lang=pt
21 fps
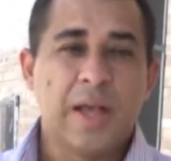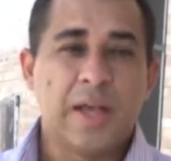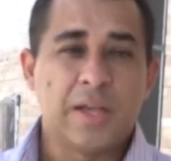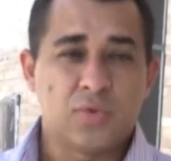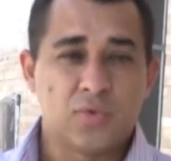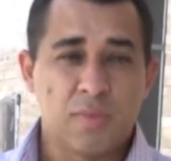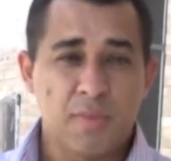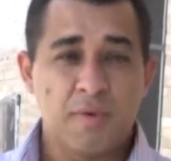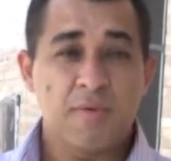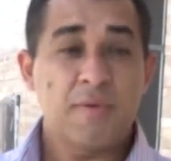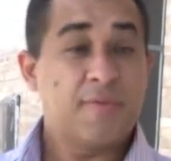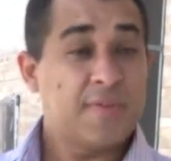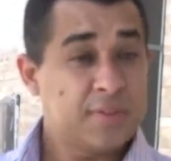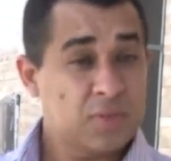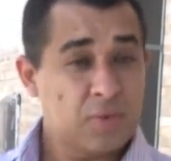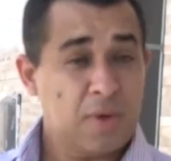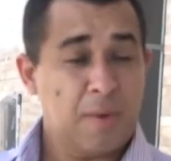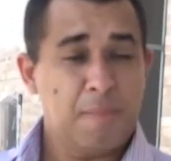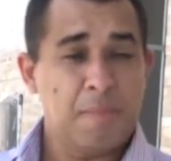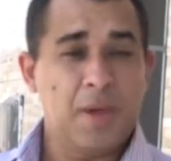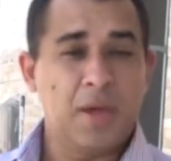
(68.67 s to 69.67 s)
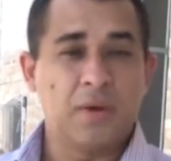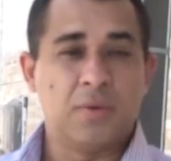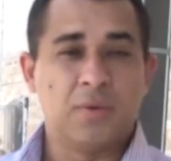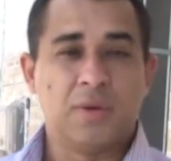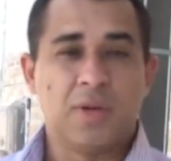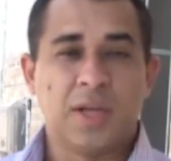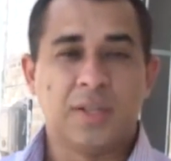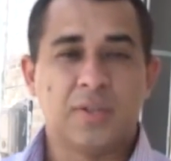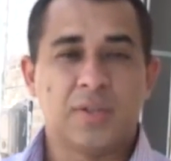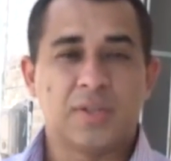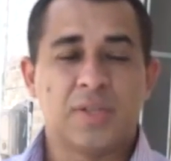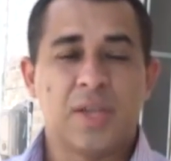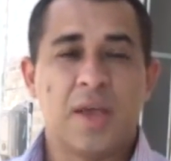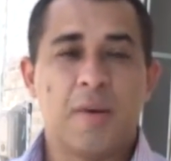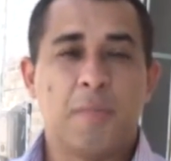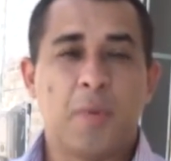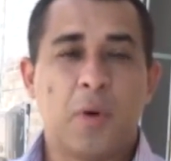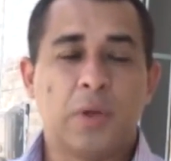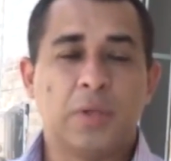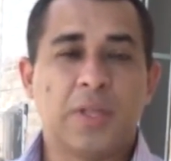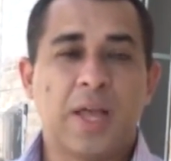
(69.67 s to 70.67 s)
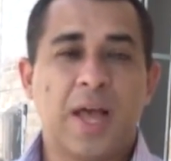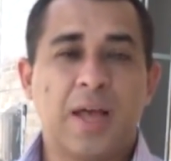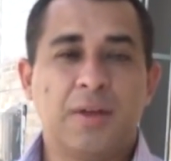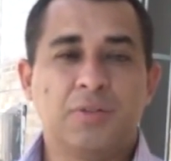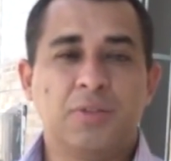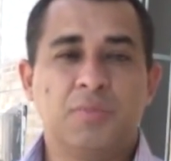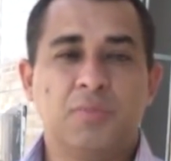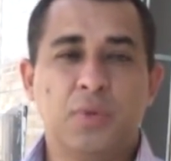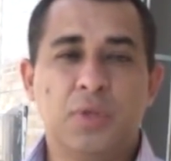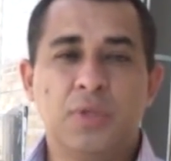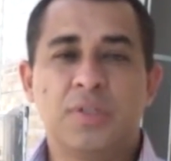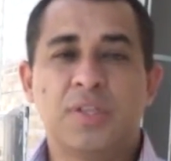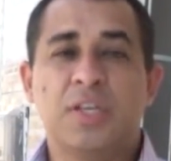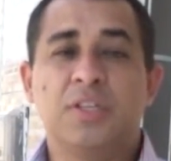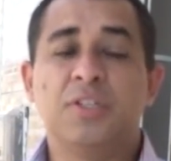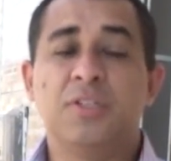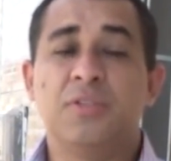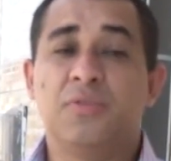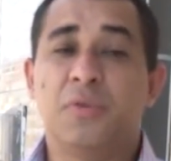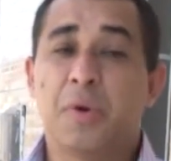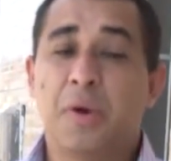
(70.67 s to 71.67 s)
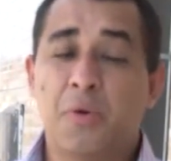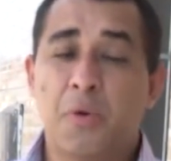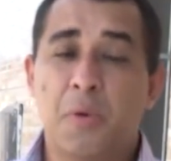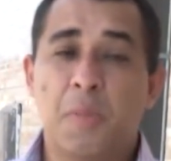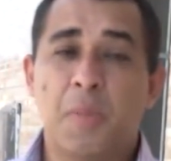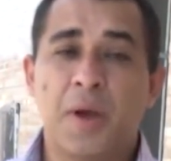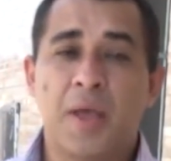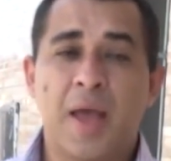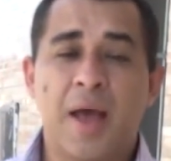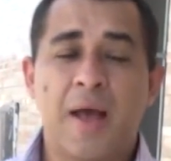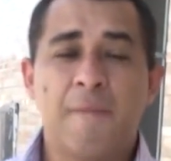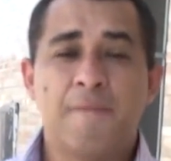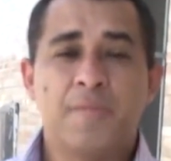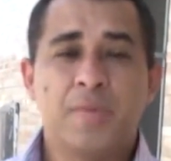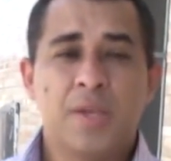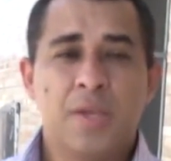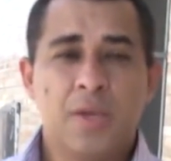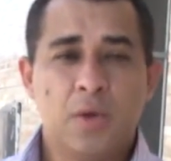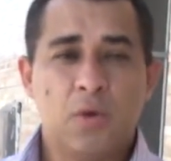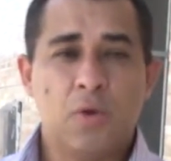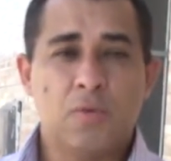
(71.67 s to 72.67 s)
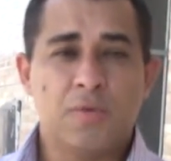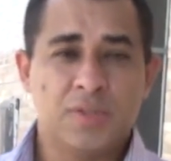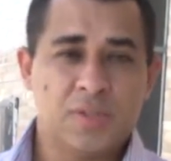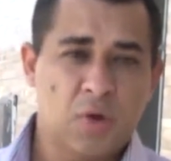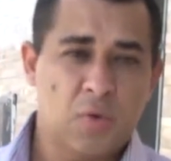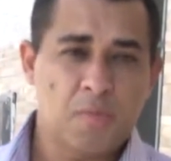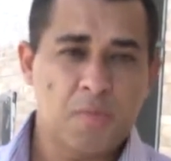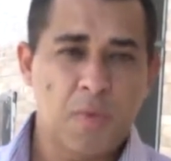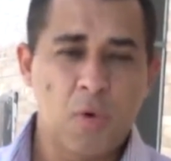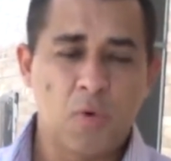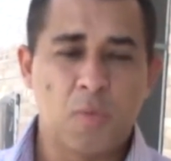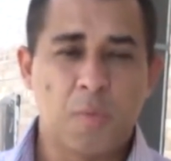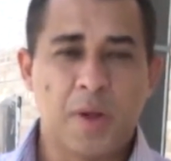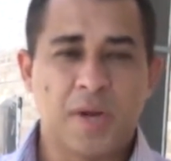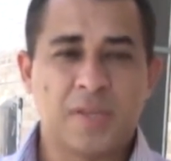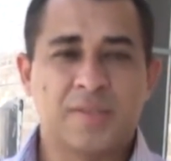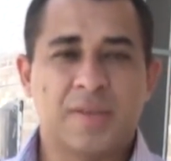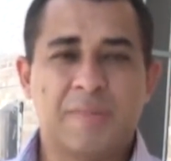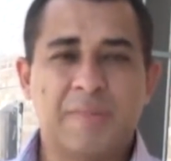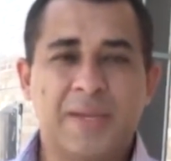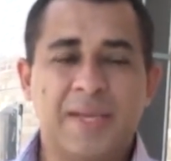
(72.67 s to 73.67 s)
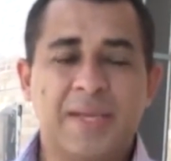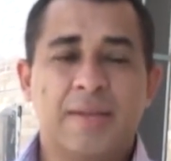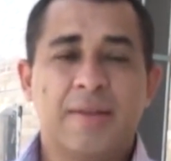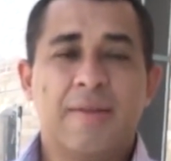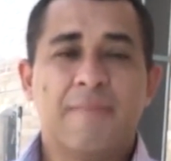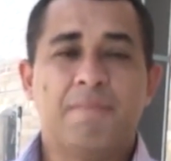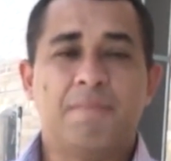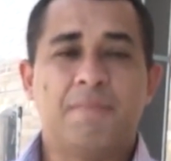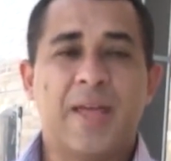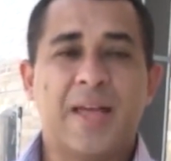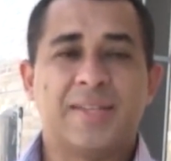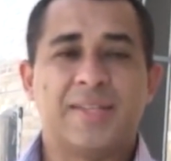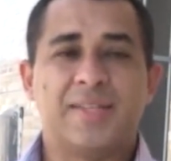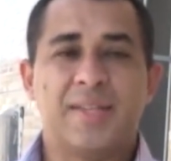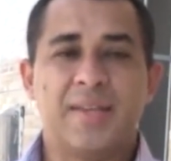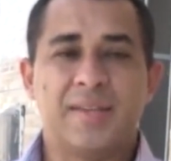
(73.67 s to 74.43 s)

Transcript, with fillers: A sua mãe vai fazer um apelo à nossa reportagem, por isso que a gente veio acompanhar e conversar um pouco para saber das